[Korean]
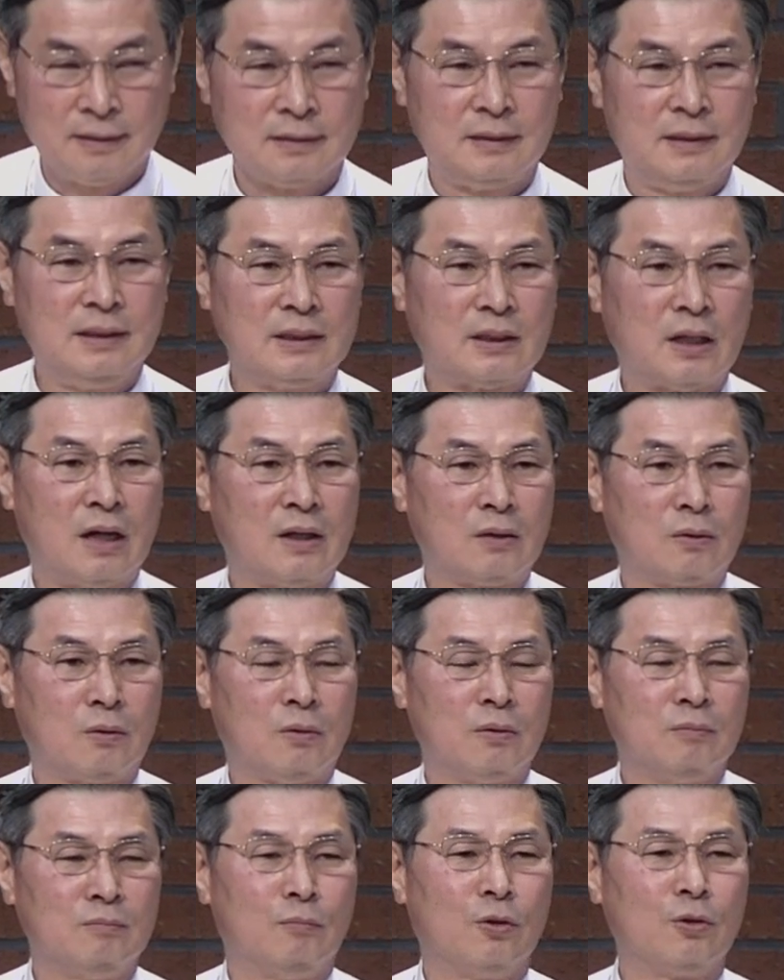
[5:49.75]
기도하러
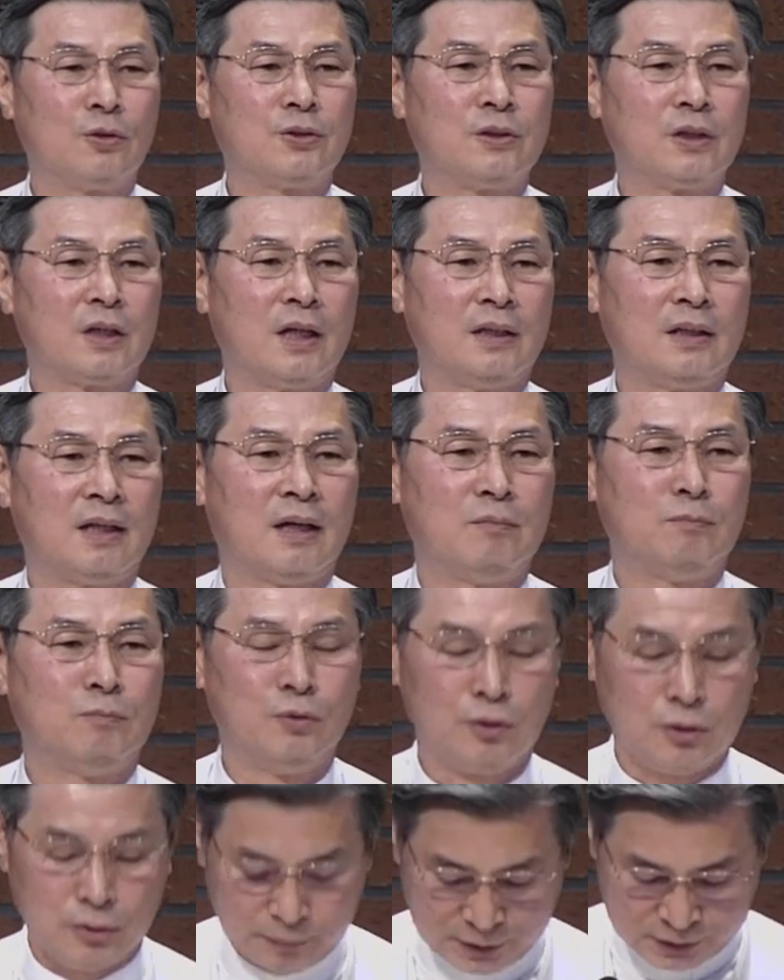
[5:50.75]
온 목적에 대한
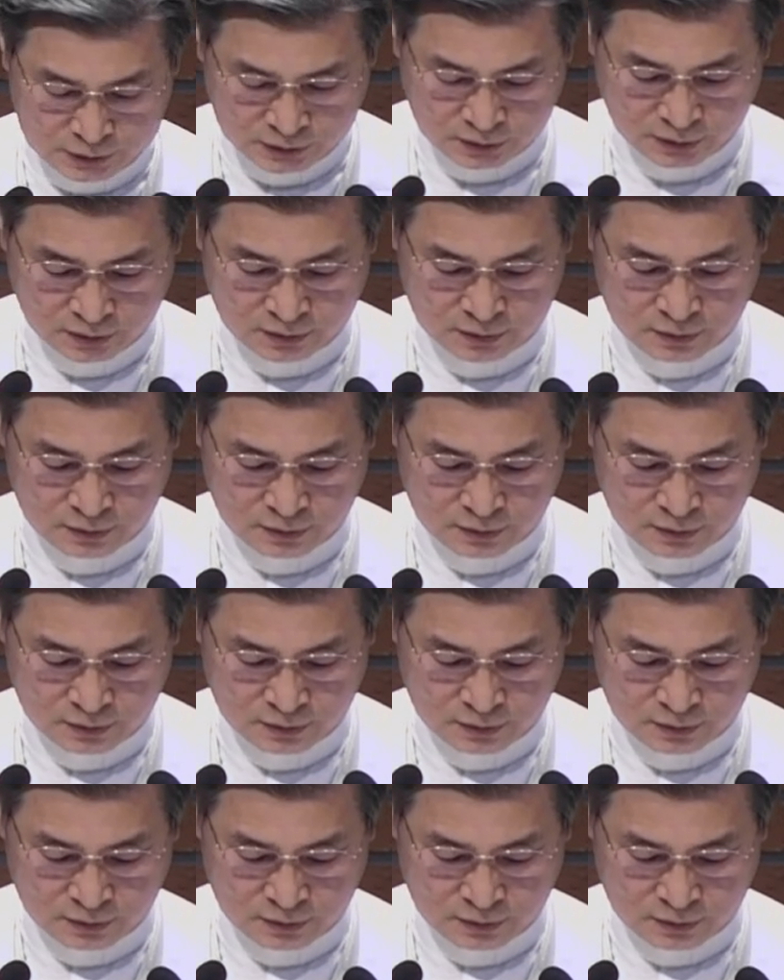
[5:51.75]
물음이지요.